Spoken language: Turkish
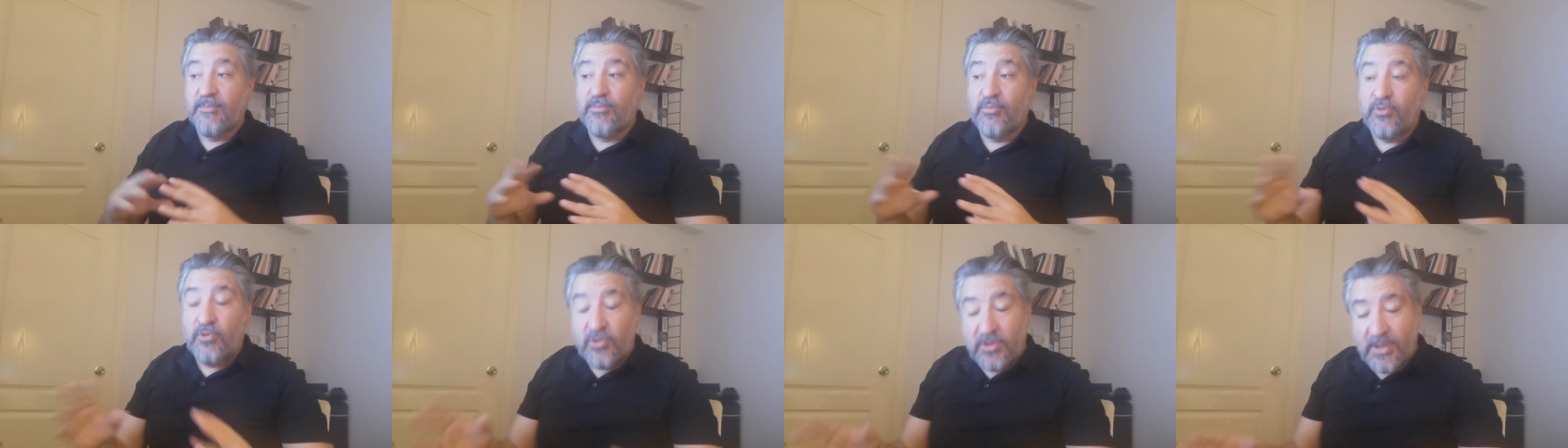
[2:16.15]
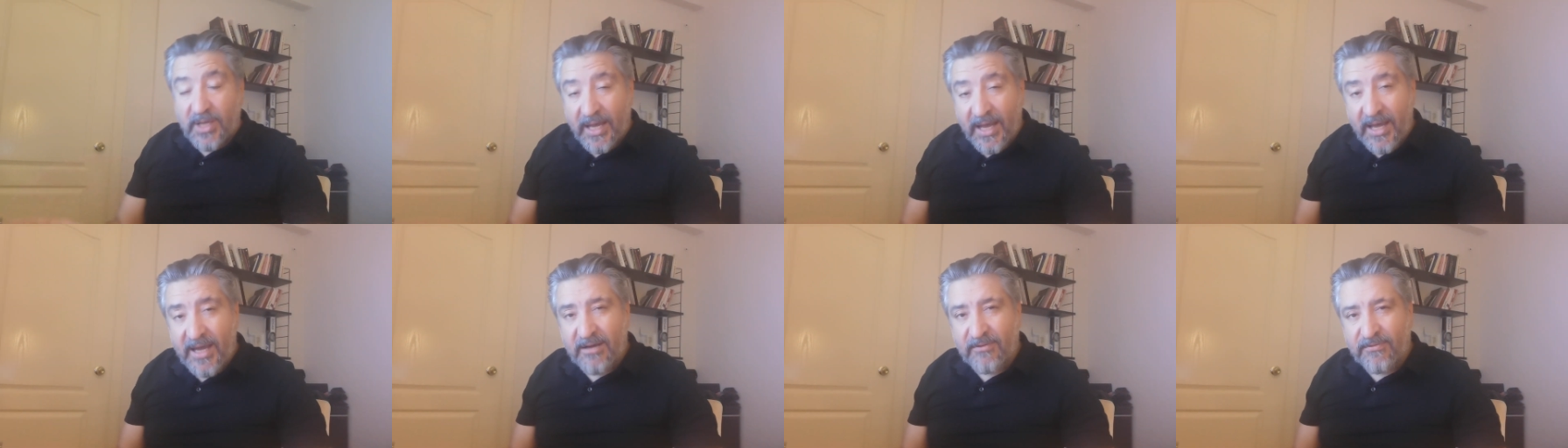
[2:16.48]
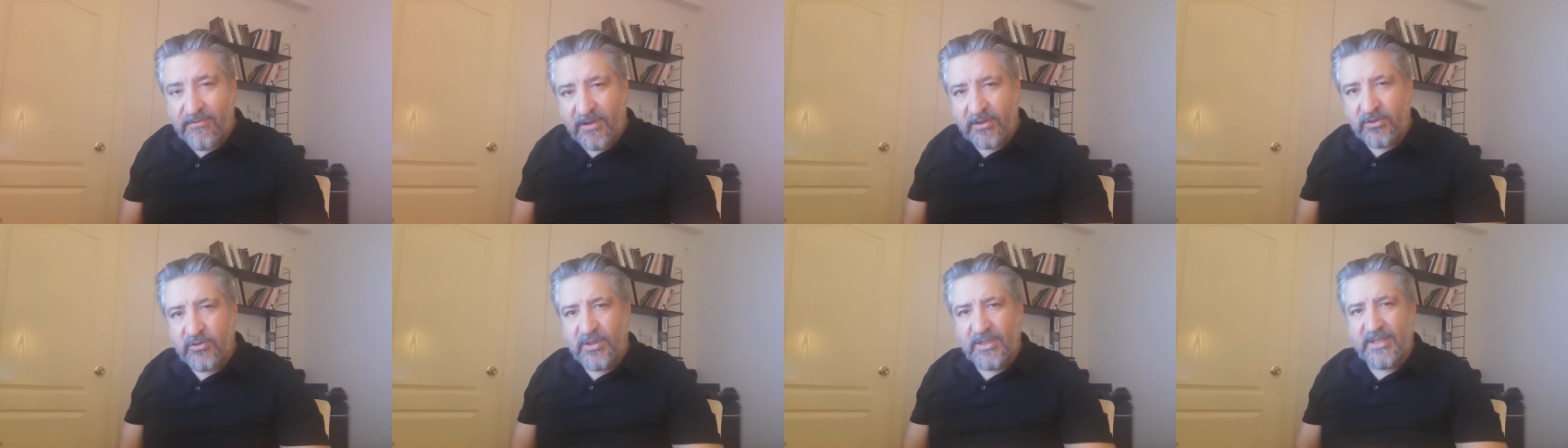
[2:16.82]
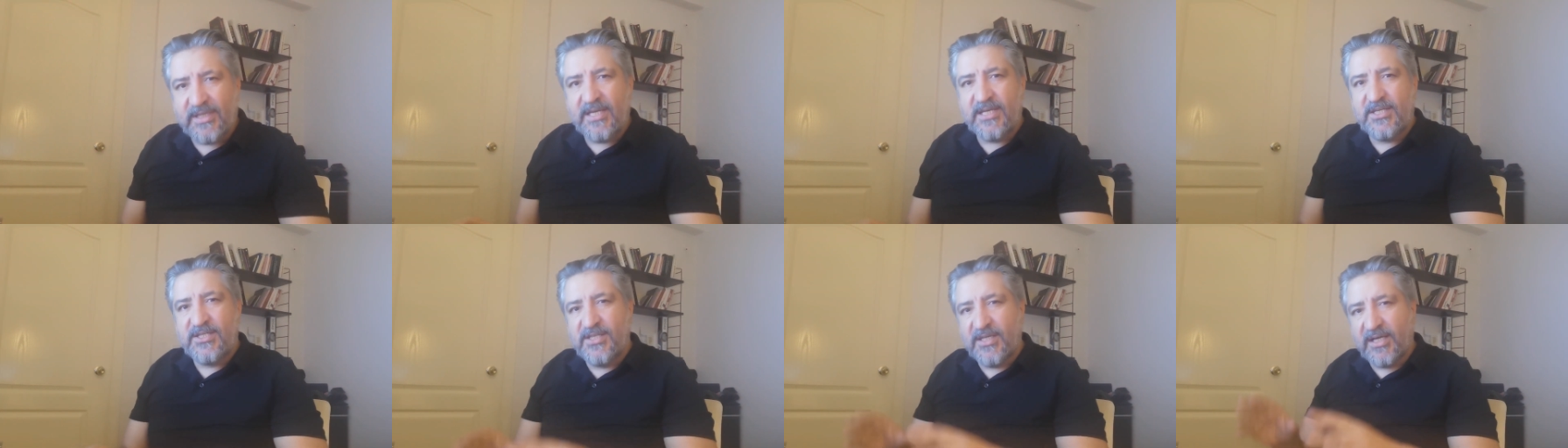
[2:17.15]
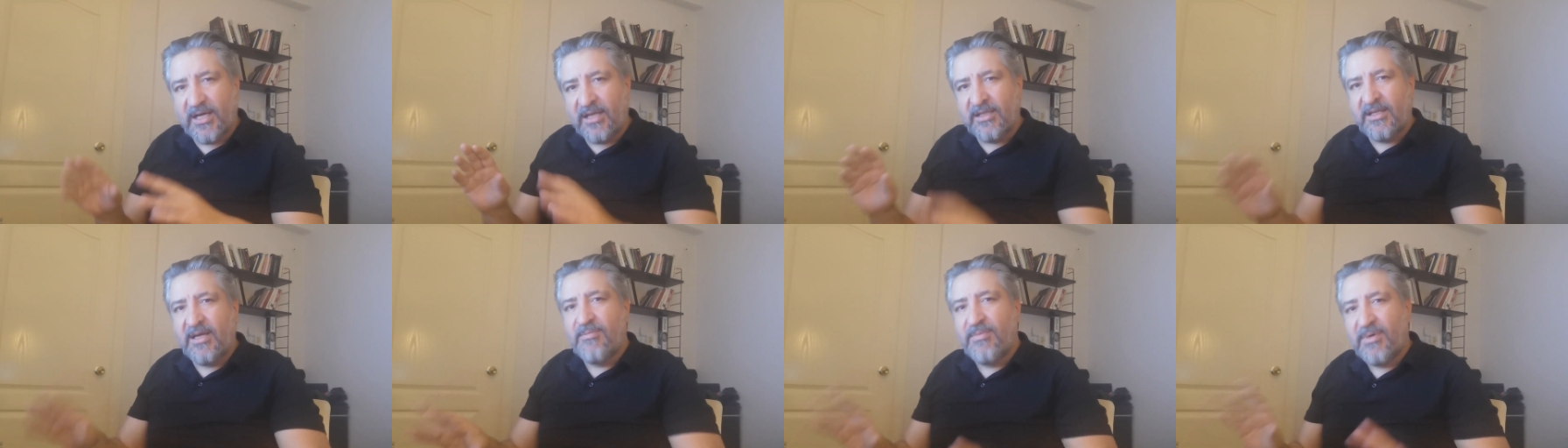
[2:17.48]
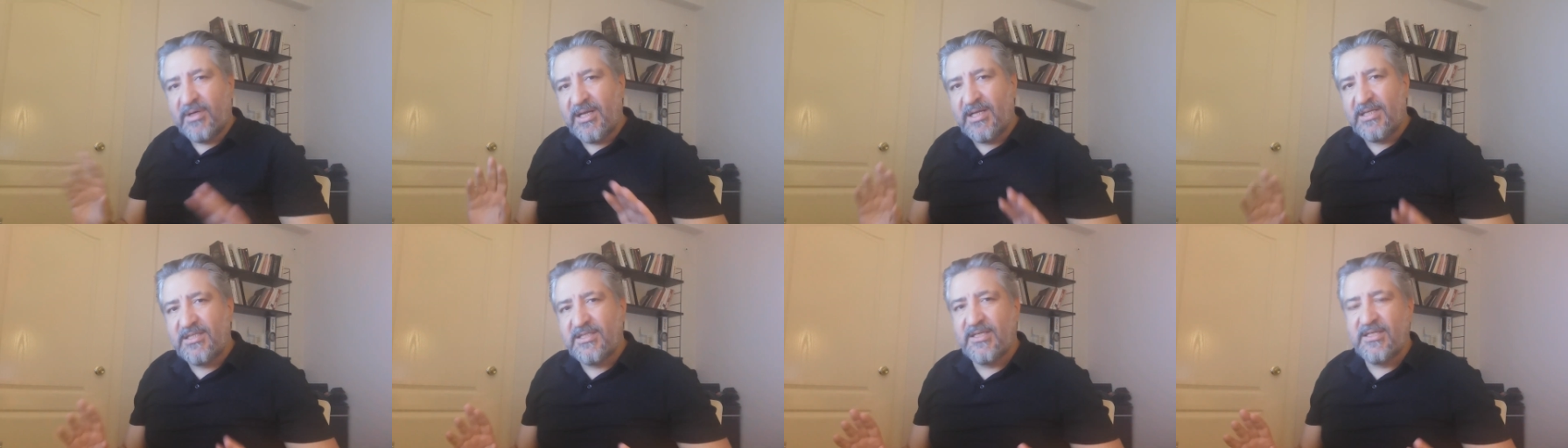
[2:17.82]
Burada eğer fatura kesecek adam
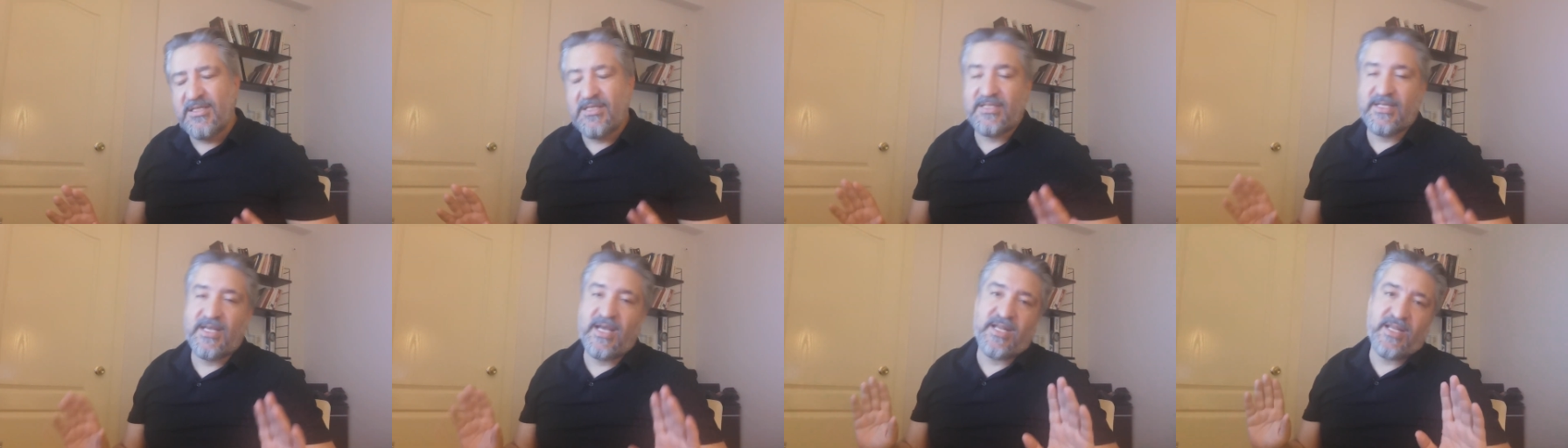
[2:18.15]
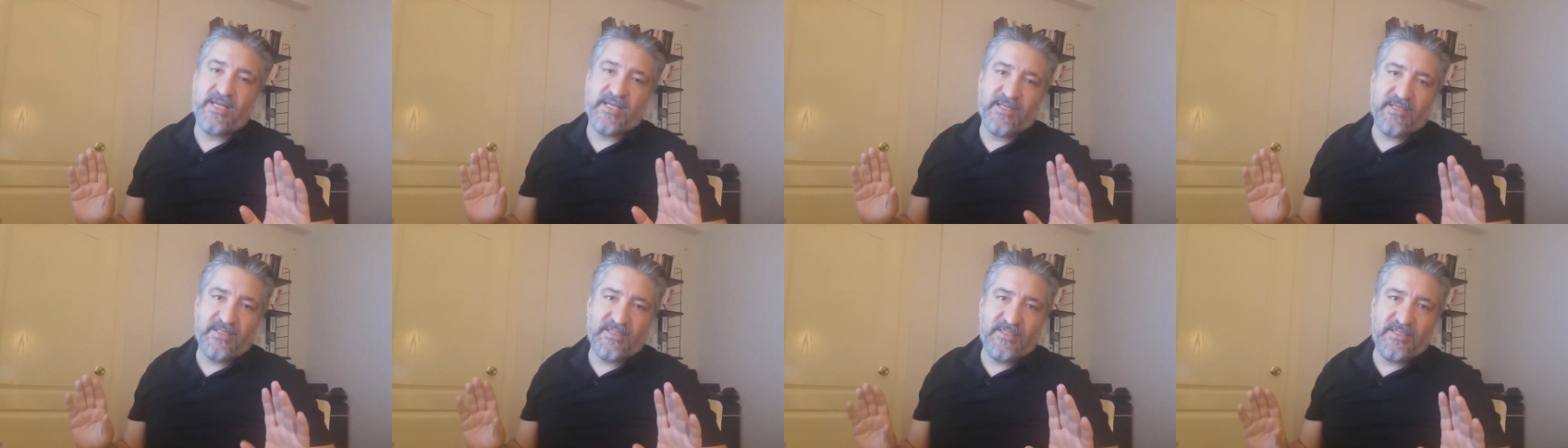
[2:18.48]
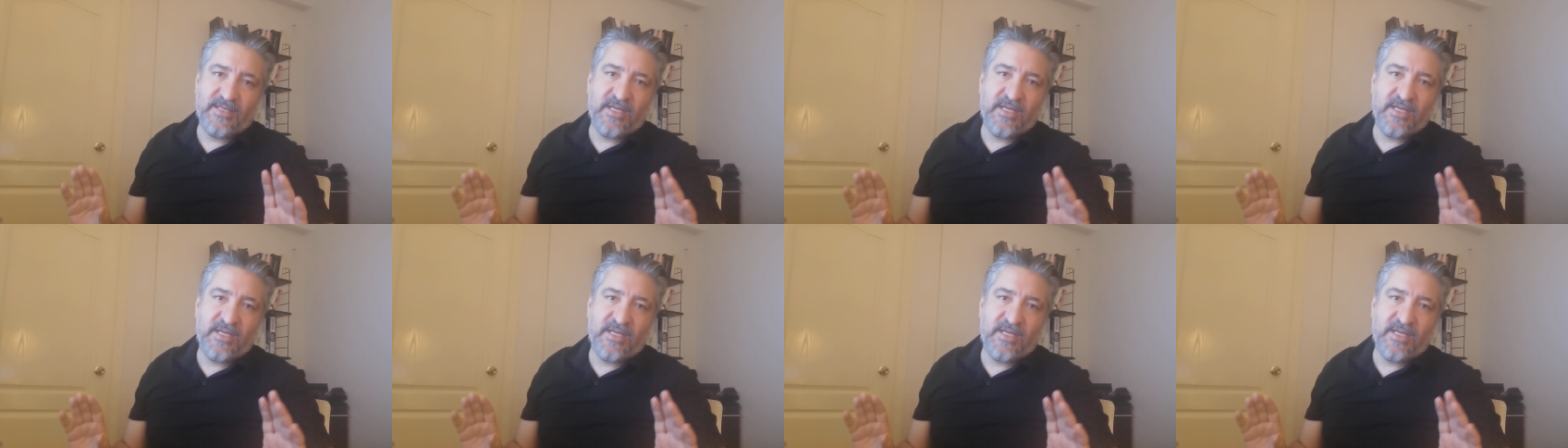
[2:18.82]
ararsanız gene